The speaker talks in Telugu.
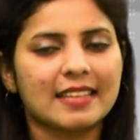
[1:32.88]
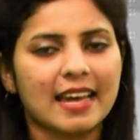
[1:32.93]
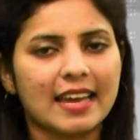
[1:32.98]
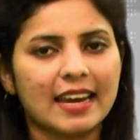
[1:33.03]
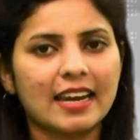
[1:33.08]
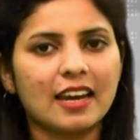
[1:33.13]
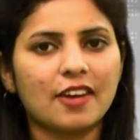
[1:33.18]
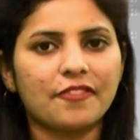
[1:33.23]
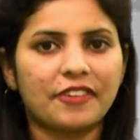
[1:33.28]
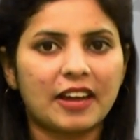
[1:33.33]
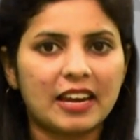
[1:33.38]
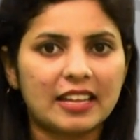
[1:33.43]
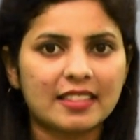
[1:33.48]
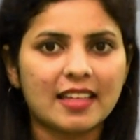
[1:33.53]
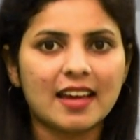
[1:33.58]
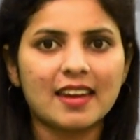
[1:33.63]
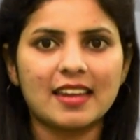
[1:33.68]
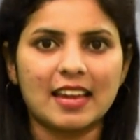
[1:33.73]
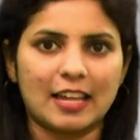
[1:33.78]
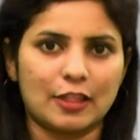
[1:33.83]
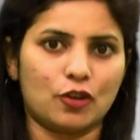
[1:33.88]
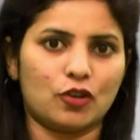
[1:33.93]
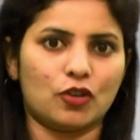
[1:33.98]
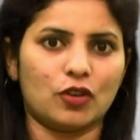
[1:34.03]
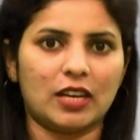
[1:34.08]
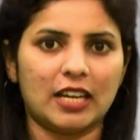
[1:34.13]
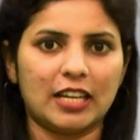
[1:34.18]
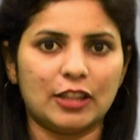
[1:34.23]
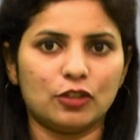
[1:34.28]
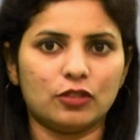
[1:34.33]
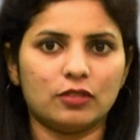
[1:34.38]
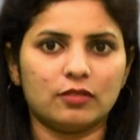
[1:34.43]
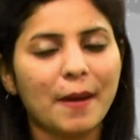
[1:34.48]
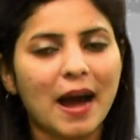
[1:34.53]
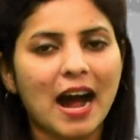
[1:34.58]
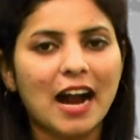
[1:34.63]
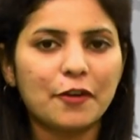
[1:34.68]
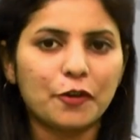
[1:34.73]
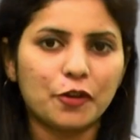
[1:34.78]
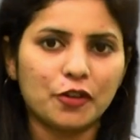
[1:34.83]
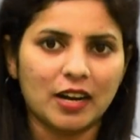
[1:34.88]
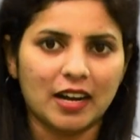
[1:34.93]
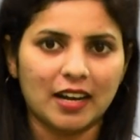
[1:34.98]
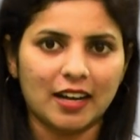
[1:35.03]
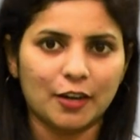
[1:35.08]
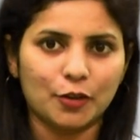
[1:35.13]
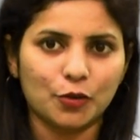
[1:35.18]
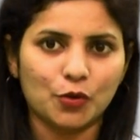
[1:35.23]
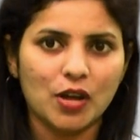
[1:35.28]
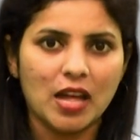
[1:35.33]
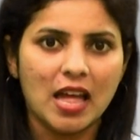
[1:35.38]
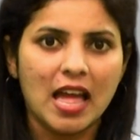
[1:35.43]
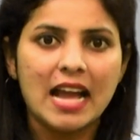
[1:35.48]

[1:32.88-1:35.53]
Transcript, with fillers: సరైన ఫలితాన్ని అందుకోలేదు పాండురంగడు